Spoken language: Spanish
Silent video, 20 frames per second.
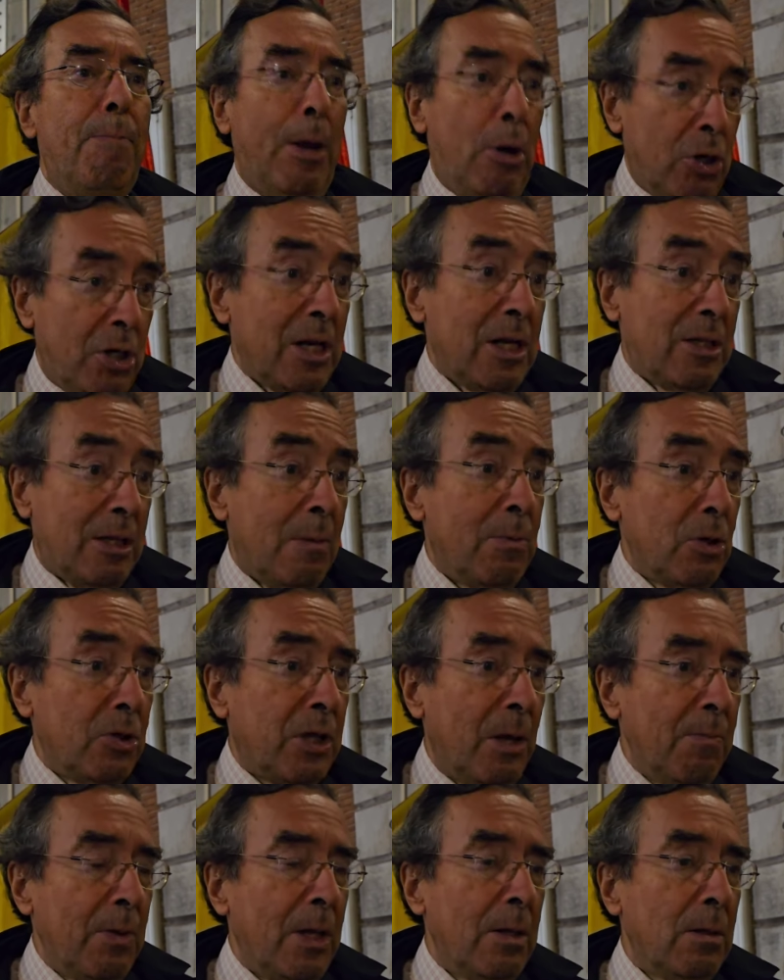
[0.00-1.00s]
pero es que
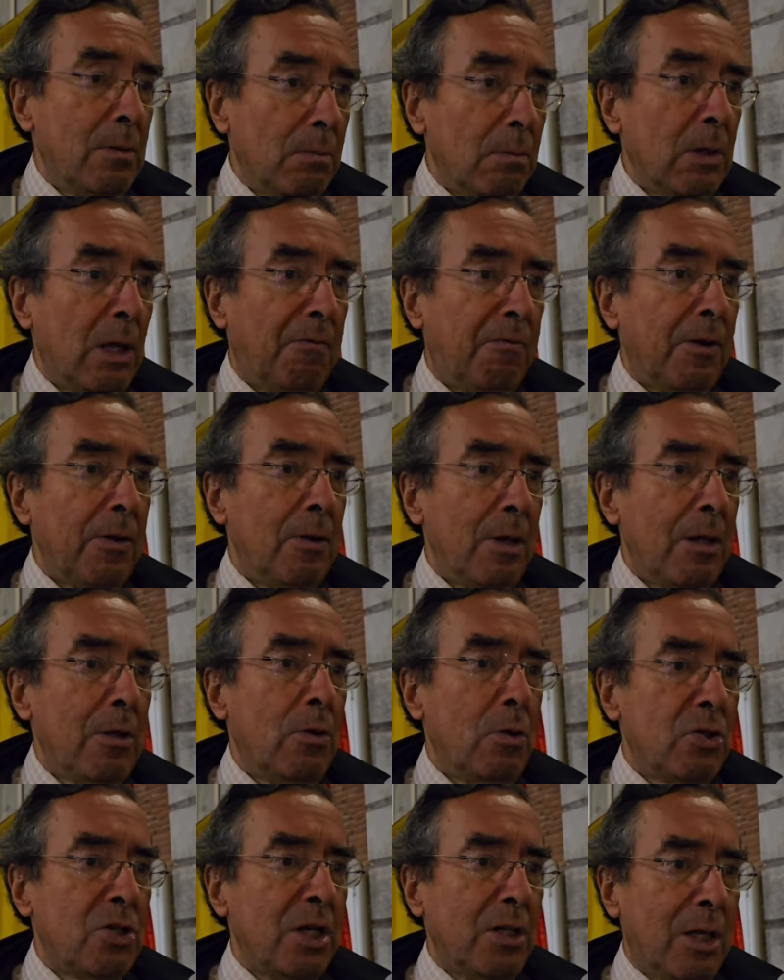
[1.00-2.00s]
estamos también
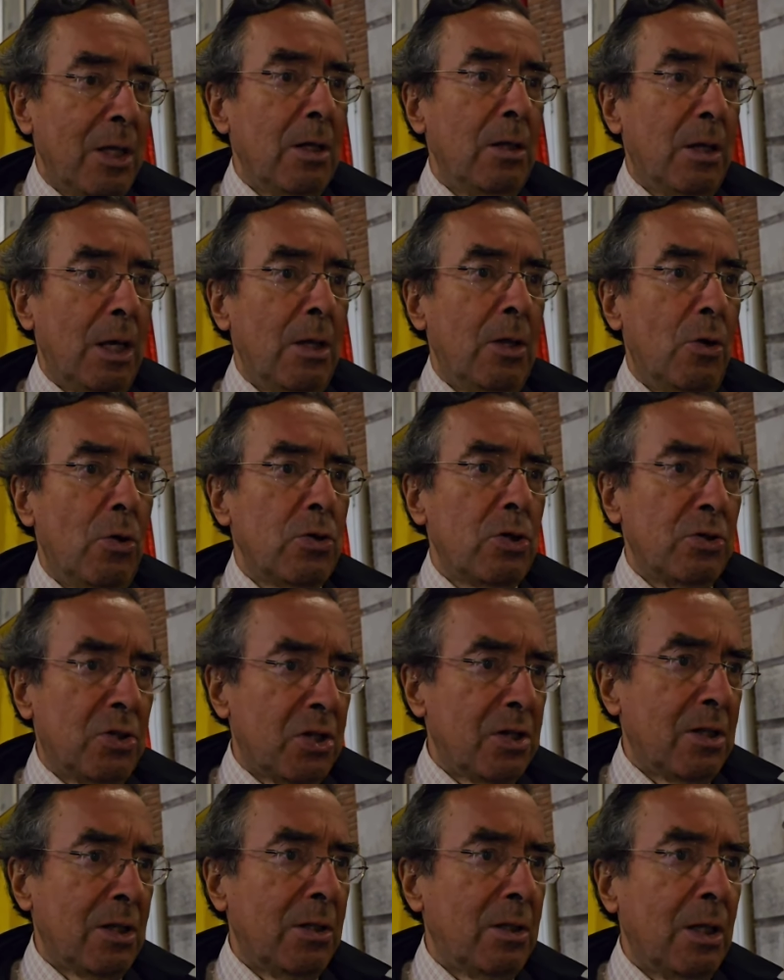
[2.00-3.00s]
defendiendo 72 o
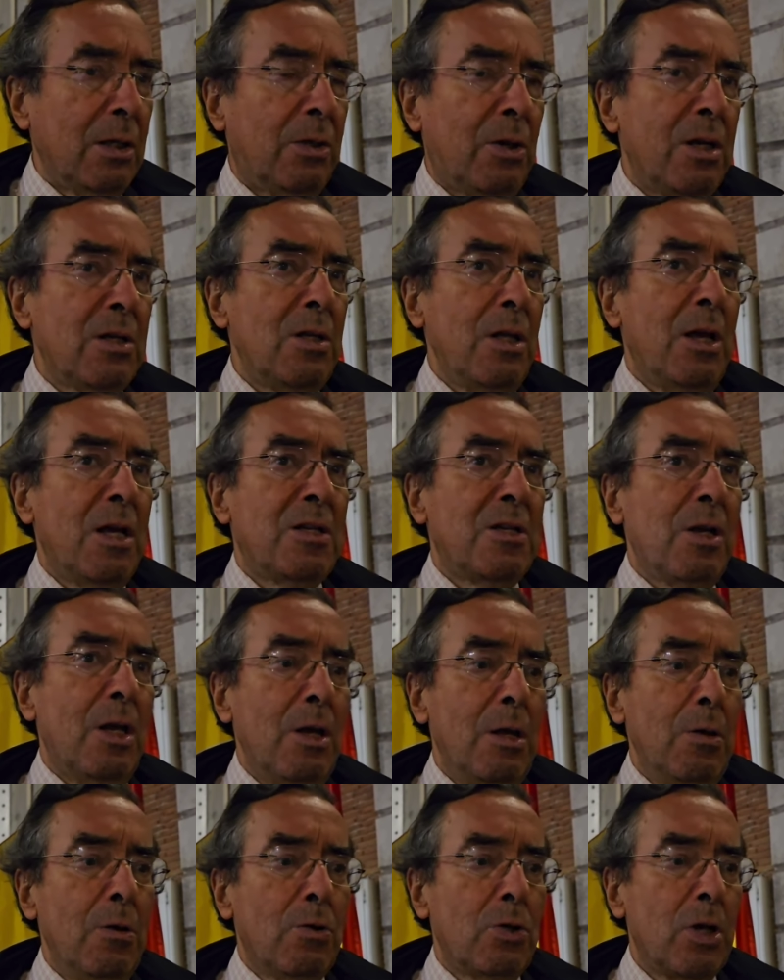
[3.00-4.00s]
73 días
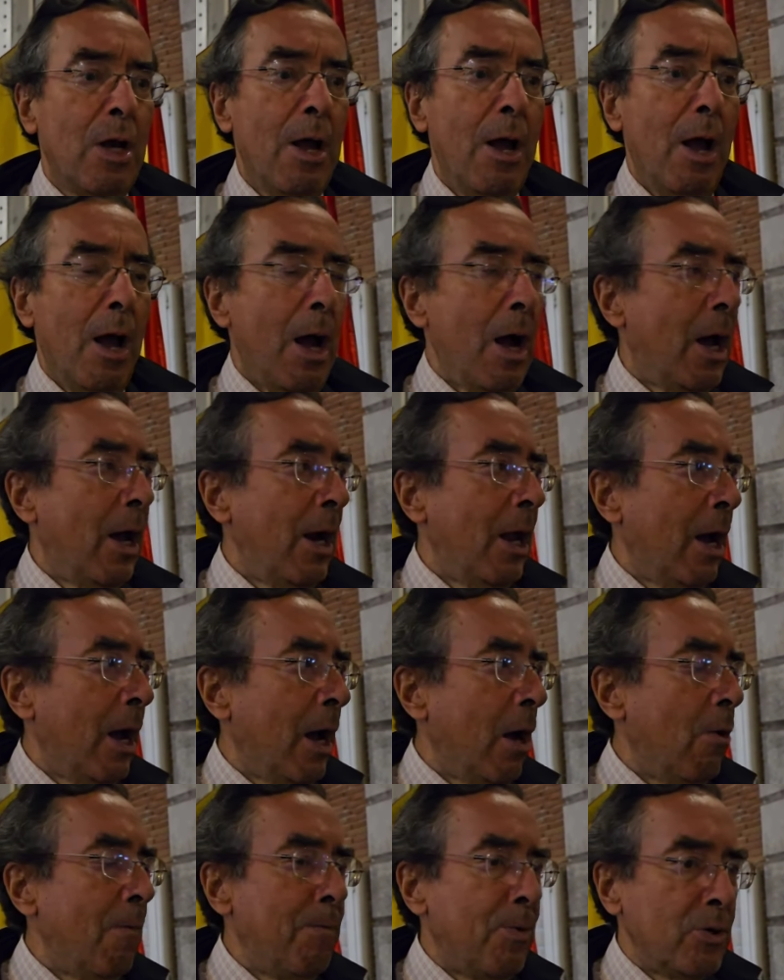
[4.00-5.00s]
seguidos a
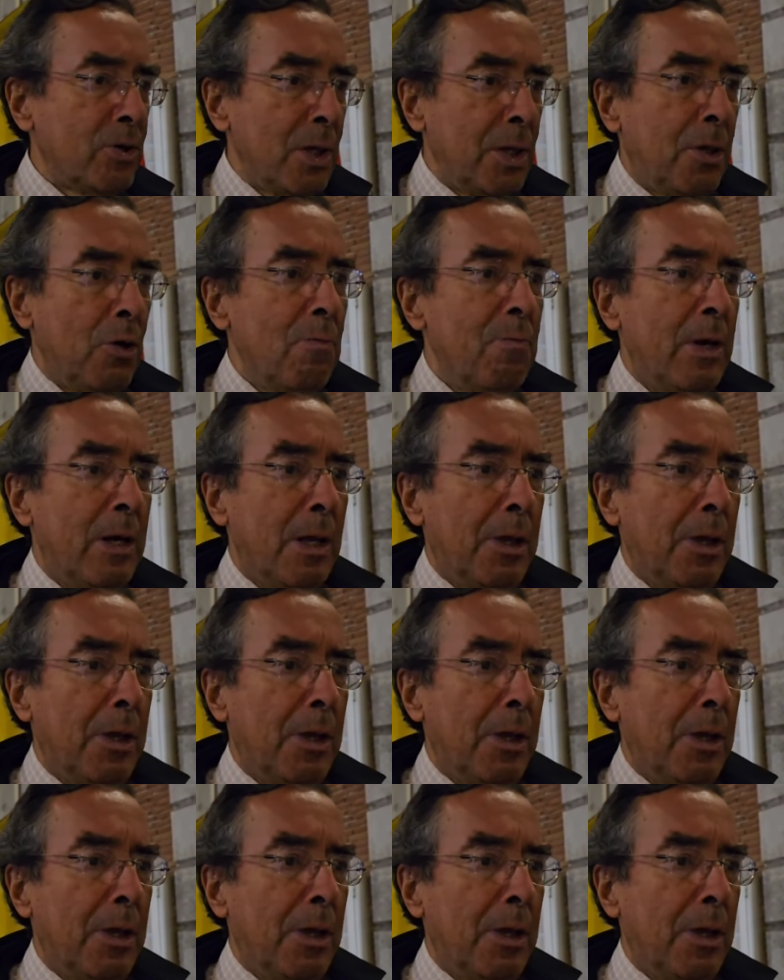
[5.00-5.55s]
la oposición